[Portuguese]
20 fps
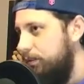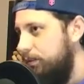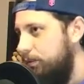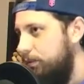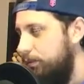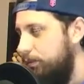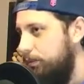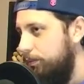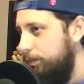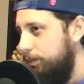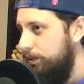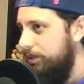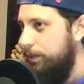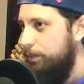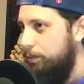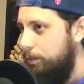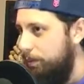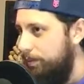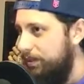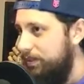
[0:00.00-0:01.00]
Que tu, totalmente. por
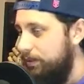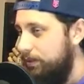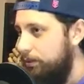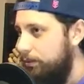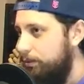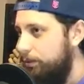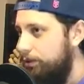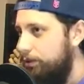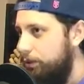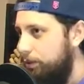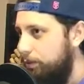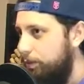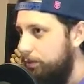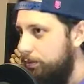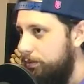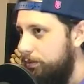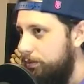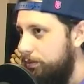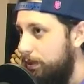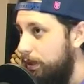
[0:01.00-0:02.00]
exemplo, começando com o Diogo
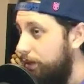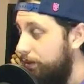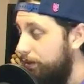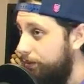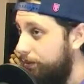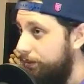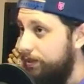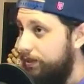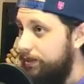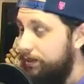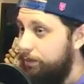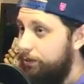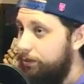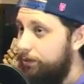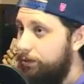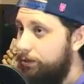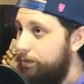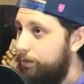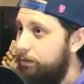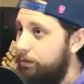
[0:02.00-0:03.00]
Portugal, fui conhecer o
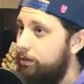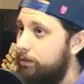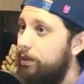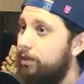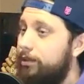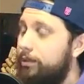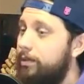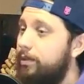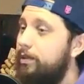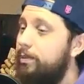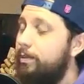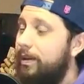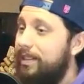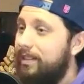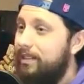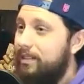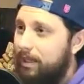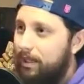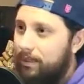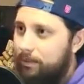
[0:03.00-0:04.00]
Diogo Portugal tipo ano
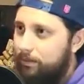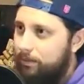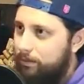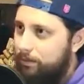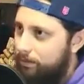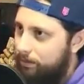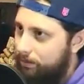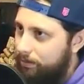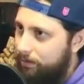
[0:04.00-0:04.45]
passado.